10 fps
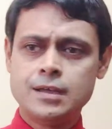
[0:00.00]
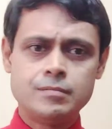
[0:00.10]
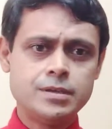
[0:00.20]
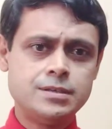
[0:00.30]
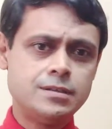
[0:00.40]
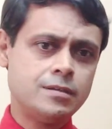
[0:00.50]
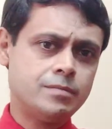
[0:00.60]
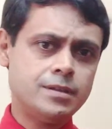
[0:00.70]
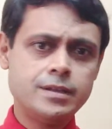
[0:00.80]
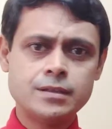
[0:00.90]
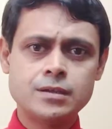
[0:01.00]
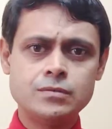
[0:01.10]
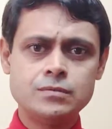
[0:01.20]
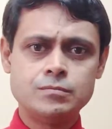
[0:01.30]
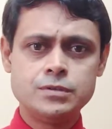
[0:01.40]
मैं जिधर भी देखता
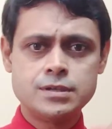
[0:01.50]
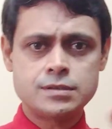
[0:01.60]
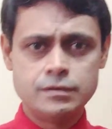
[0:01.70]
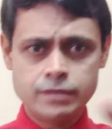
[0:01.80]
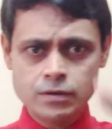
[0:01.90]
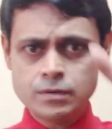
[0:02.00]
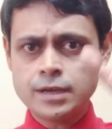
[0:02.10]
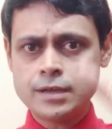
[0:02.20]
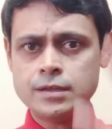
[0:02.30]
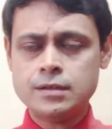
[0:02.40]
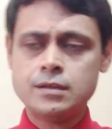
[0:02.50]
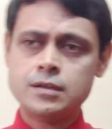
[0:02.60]
हूँ मुझे सफल होना है